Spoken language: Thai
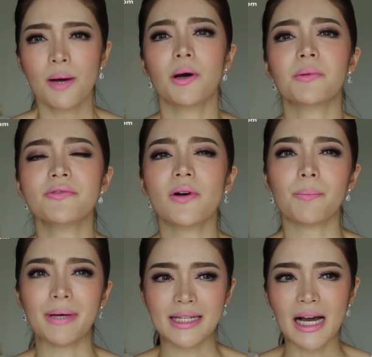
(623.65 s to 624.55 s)
พอพี่ฟอ
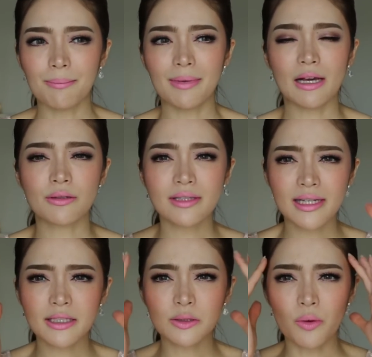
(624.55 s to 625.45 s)
ไปทำมาแล้ว
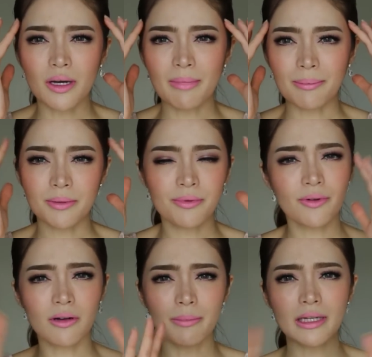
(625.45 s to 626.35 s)
เช่นตรงขมับเนี่ยพี่
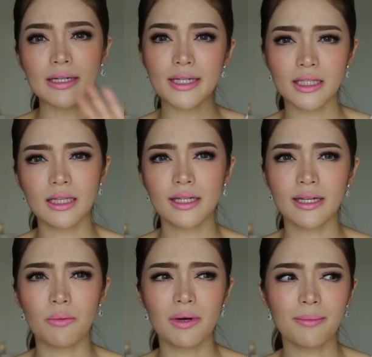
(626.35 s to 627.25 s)
ฟอก็ไม่เคยคิดเลย
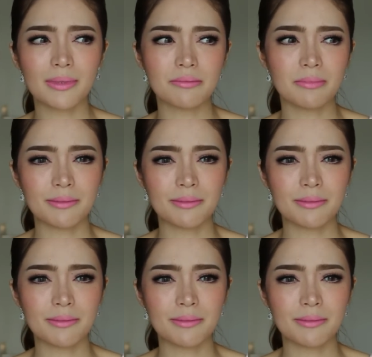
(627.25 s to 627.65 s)
นะว่ามัน